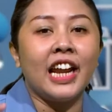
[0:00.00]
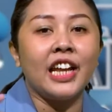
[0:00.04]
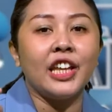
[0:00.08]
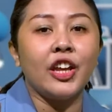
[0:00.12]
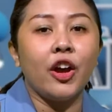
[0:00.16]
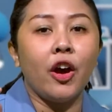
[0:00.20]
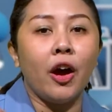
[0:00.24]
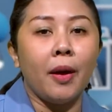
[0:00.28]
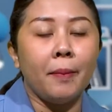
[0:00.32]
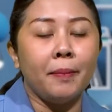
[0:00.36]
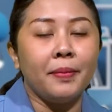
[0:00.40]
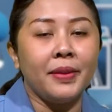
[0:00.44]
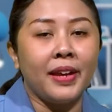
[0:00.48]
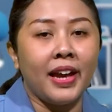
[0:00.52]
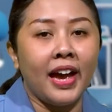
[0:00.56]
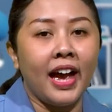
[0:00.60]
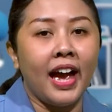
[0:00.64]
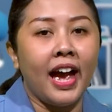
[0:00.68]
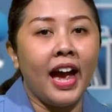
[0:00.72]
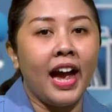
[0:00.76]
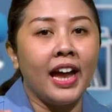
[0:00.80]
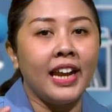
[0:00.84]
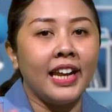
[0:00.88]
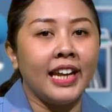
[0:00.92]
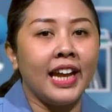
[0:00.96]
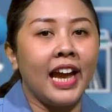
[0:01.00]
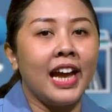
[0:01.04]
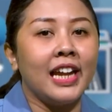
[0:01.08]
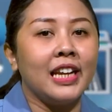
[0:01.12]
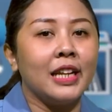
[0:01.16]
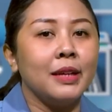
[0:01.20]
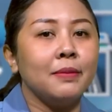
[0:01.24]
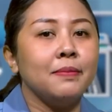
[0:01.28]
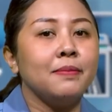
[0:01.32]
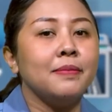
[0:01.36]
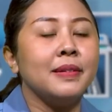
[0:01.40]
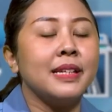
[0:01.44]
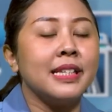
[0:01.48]
jawabnya
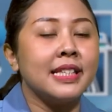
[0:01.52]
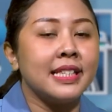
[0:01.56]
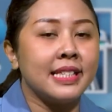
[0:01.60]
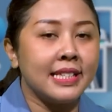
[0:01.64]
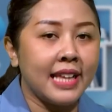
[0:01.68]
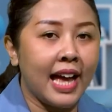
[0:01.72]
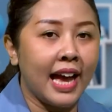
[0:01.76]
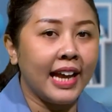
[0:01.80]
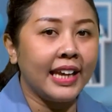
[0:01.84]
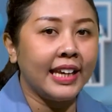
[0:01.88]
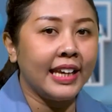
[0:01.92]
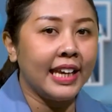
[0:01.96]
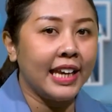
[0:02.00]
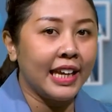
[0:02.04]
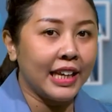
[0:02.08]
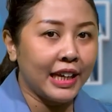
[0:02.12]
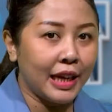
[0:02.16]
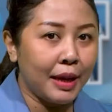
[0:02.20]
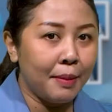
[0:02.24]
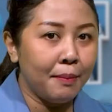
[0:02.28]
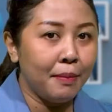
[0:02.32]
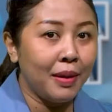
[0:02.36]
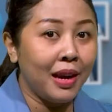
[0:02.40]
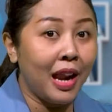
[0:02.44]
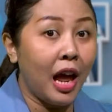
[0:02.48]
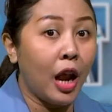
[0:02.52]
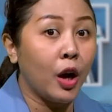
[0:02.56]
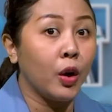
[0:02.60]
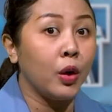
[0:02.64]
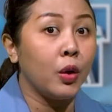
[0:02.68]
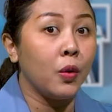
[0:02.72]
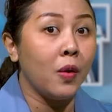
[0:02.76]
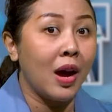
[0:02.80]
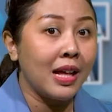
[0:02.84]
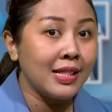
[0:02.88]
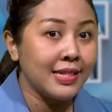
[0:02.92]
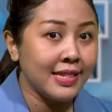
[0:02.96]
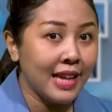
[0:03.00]
adik-adik bisa kirim melalui
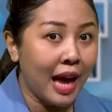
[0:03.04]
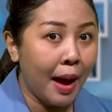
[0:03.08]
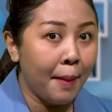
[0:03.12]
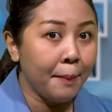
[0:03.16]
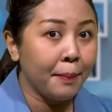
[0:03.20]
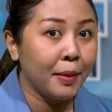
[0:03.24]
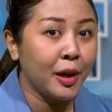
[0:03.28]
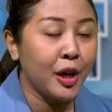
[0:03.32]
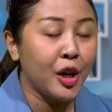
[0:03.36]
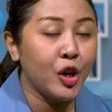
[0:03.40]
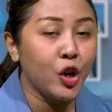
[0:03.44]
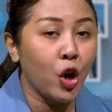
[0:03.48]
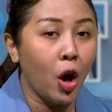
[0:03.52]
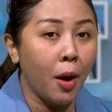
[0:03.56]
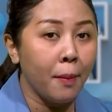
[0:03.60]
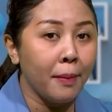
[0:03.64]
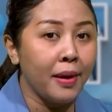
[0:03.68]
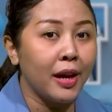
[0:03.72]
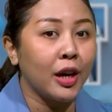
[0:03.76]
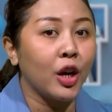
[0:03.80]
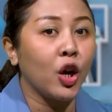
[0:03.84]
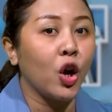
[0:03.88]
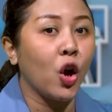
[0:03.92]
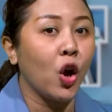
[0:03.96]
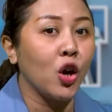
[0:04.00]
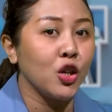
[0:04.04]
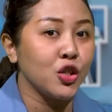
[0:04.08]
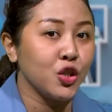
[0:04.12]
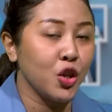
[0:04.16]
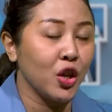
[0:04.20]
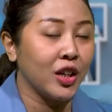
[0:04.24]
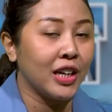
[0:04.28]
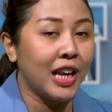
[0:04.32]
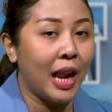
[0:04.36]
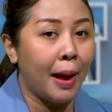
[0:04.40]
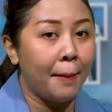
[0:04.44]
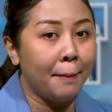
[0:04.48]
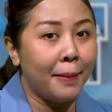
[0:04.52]
WhatsApp ke nomor
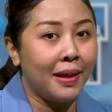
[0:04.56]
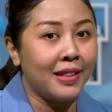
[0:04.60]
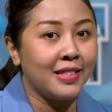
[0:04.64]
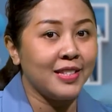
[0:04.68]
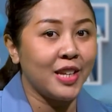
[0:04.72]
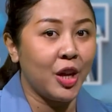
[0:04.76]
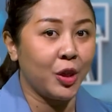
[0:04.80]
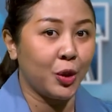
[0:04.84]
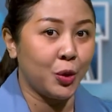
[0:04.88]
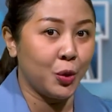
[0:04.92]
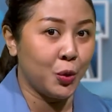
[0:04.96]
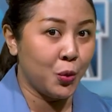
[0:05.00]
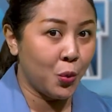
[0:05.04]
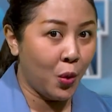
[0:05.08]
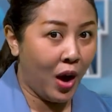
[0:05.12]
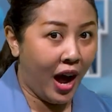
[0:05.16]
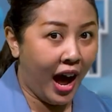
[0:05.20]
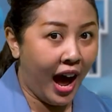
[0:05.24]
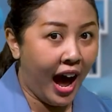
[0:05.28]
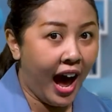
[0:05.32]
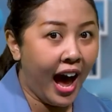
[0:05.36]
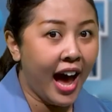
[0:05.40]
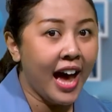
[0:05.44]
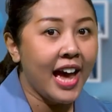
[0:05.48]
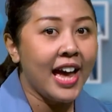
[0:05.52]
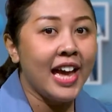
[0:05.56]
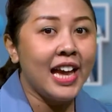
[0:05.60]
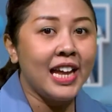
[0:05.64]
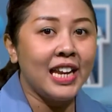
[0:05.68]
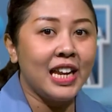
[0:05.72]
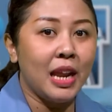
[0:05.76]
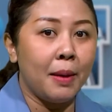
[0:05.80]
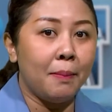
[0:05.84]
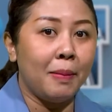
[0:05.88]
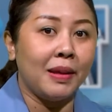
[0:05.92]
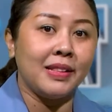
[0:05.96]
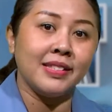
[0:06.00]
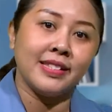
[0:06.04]
0812
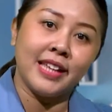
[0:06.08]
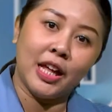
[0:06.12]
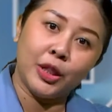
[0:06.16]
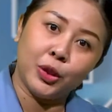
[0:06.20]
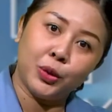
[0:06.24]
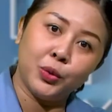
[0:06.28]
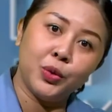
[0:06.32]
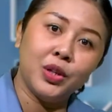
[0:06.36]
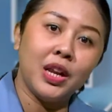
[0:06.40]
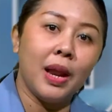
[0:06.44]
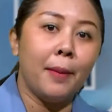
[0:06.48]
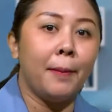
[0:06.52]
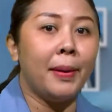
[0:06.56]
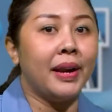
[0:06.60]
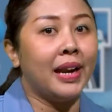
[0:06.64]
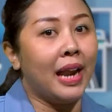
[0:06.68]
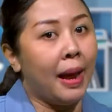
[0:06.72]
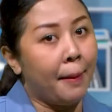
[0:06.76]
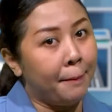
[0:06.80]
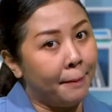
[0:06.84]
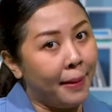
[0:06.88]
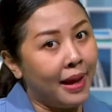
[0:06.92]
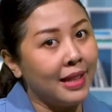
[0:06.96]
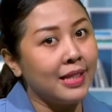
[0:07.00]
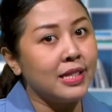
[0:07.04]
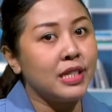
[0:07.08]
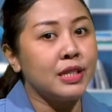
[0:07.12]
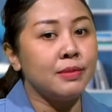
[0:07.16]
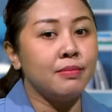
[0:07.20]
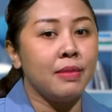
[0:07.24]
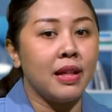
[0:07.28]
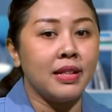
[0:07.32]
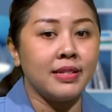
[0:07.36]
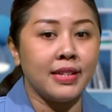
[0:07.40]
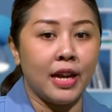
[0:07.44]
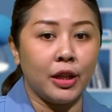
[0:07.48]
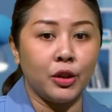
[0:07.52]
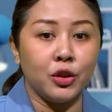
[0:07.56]
8188
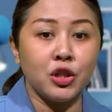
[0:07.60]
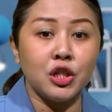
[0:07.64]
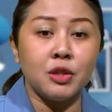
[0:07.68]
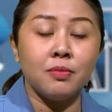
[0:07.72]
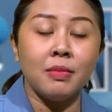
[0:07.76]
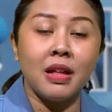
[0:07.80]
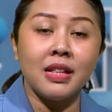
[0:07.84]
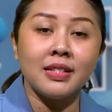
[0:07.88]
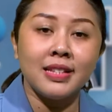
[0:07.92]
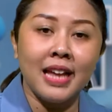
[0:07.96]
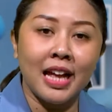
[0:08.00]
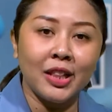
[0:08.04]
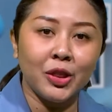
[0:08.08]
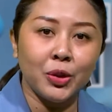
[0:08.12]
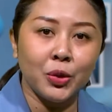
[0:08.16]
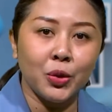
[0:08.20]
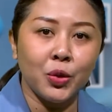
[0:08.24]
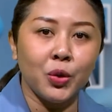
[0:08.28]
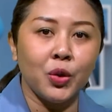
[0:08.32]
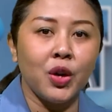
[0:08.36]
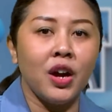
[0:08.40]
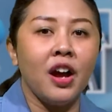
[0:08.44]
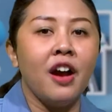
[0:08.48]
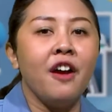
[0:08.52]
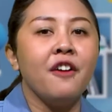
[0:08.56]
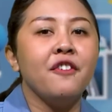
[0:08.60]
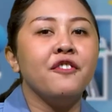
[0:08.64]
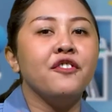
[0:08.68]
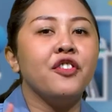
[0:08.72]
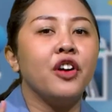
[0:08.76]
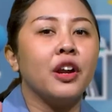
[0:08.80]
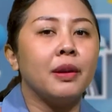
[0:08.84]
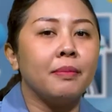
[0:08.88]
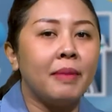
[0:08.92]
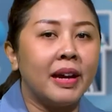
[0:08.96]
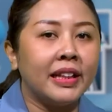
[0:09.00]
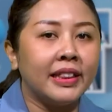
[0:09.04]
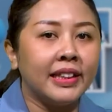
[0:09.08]
9191.
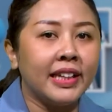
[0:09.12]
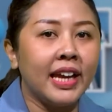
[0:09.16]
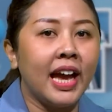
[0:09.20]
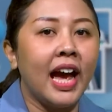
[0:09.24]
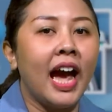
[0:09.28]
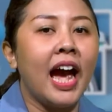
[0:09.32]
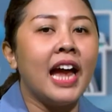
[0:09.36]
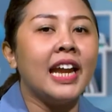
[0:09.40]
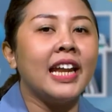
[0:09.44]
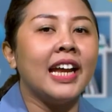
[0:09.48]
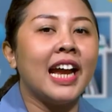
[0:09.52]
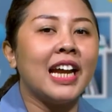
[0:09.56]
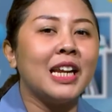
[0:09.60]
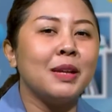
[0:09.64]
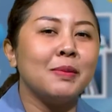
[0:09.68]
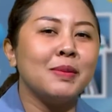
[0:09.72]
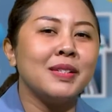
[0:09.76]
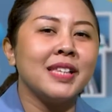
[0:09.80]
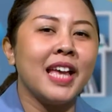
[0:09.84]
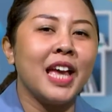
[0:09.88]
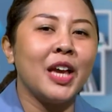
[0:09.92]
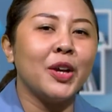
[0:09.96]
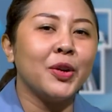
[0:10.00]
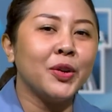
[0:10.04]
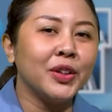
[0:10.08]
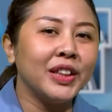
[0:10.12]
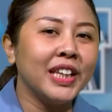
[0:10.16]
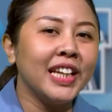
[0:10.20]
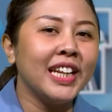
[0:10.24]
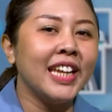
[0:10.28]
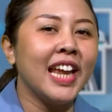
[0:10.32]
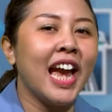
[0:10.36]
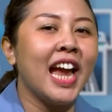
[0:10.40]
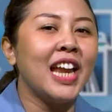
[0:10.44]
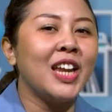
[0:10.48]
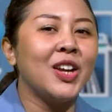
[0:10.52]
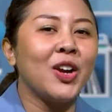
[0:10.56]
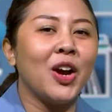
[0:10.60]
Formatnya adik-adik bisa ikutin
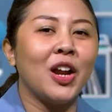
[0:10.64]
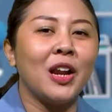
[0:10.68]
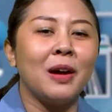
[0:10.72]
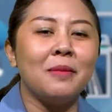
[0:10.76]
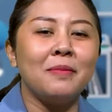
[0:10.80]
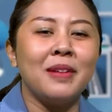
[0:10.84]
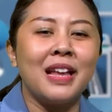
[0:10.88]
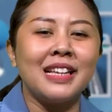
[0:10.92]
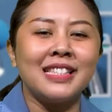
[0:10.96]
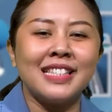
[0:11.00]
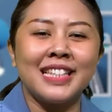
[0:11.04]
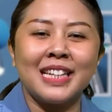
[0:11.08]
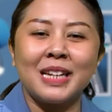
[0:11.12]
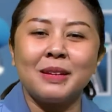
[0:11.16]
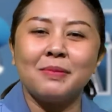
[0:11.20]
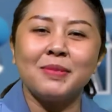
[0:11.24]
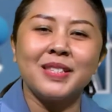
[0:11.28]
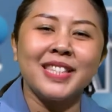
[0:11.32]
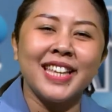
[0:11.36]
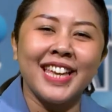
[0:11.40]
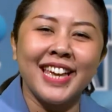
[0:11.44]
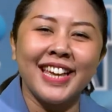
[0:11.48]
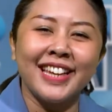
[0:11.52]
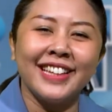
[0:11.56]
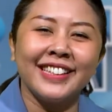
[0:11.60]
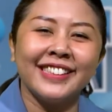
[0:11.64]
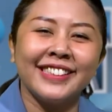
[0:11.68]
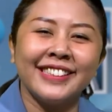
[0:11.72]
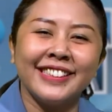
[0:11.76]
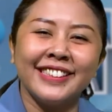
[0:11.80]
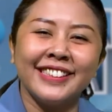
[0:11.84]
ya di kolom deskripsi.